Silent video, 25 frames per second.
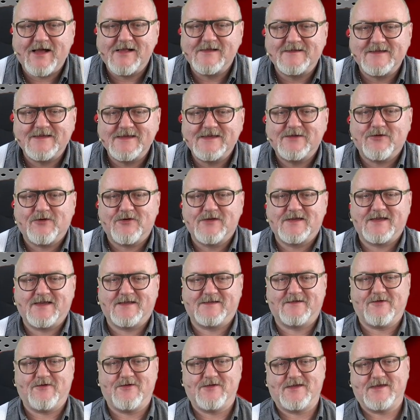als ich euch
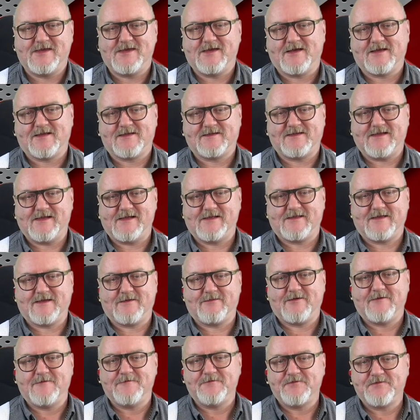es heute hier erzählt
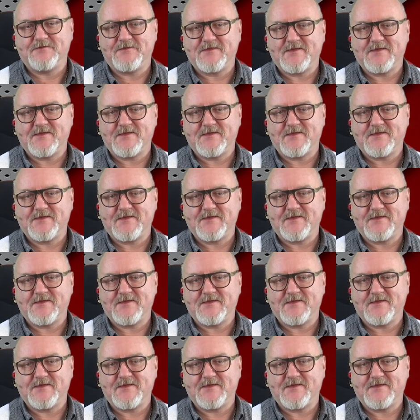habe.